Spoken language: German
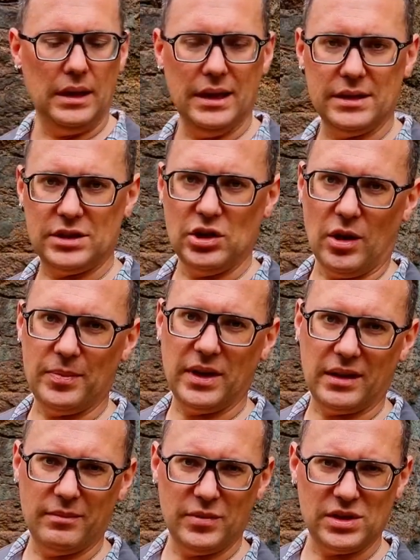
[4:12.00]
hier ist die
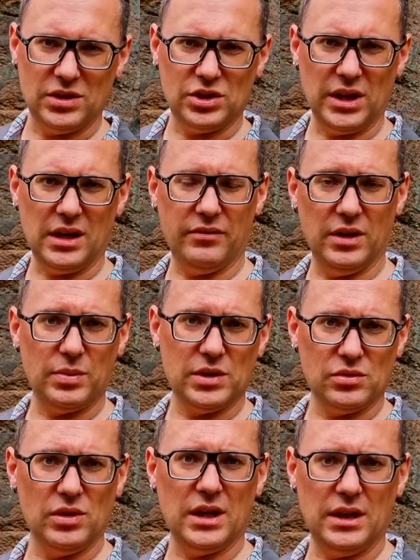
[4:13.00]
Optik ein bisschen schicker, wie ich
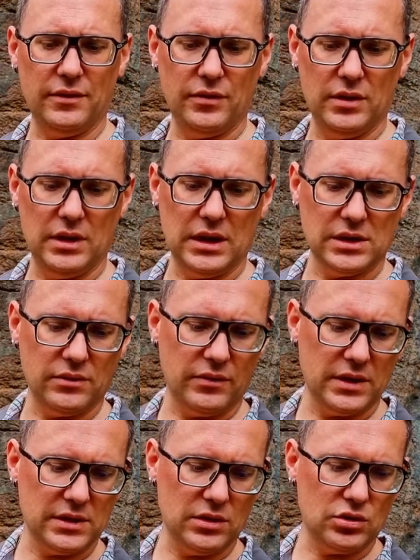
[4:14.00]
persönlich halt finde. Also
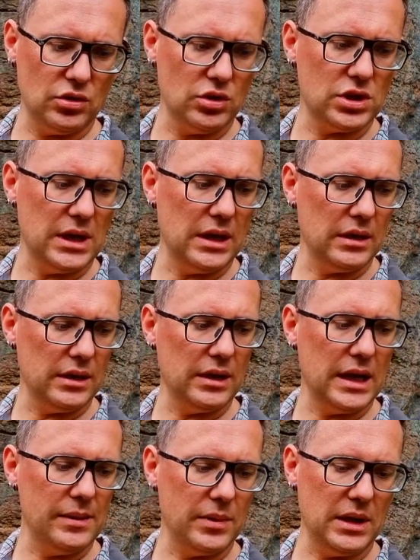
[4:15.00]
wir sind schön schlank,
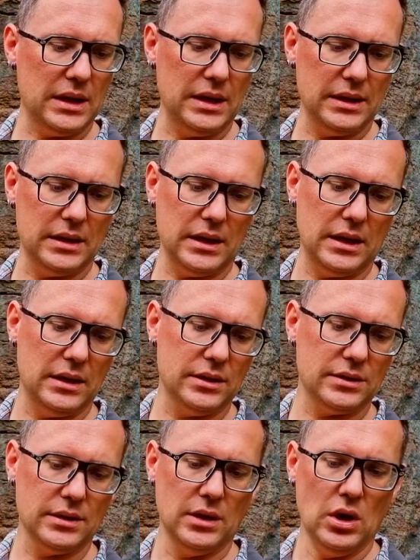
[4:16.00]
in Gelb gehalten,
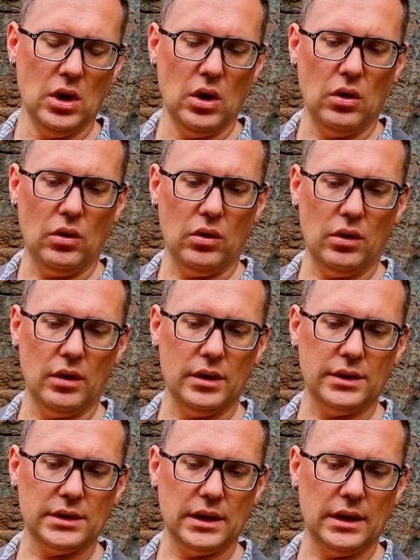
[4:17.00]
alles.
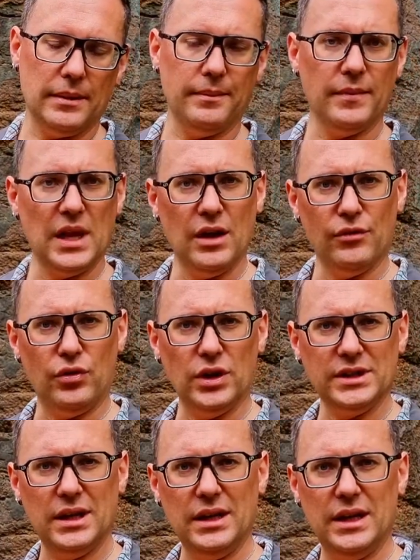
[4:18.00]
Und ähm,
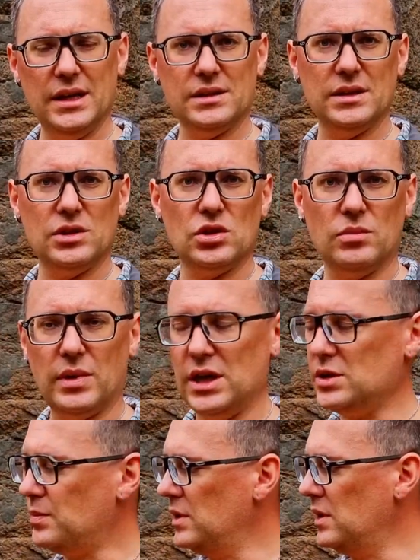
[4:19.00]
Vorteile hier sind zum
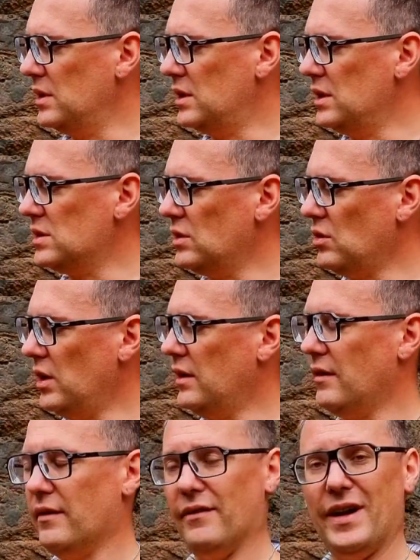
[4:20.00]
Beispiel diese
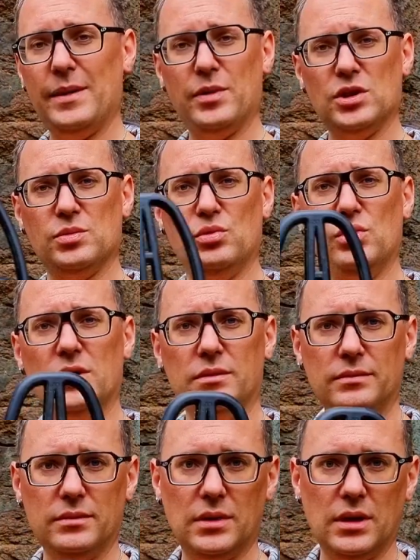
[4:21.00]
neue
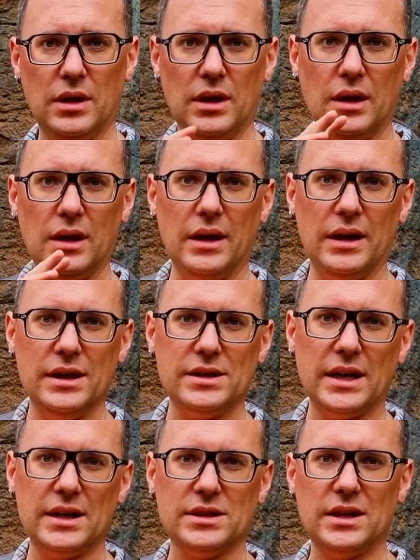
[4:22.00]
Viper-Spule.
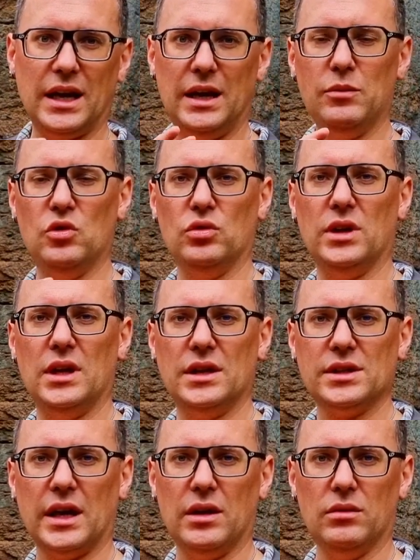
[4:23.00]
Ist extrem gut in
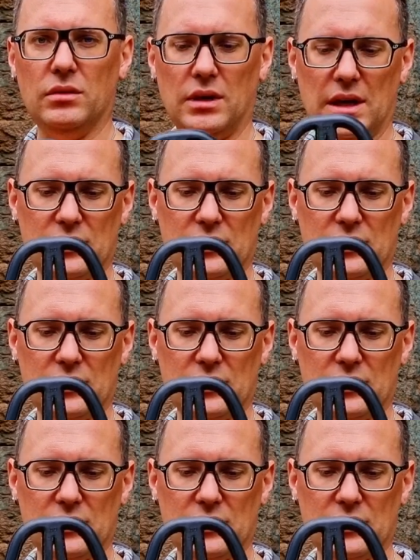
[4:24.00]
der Trennung.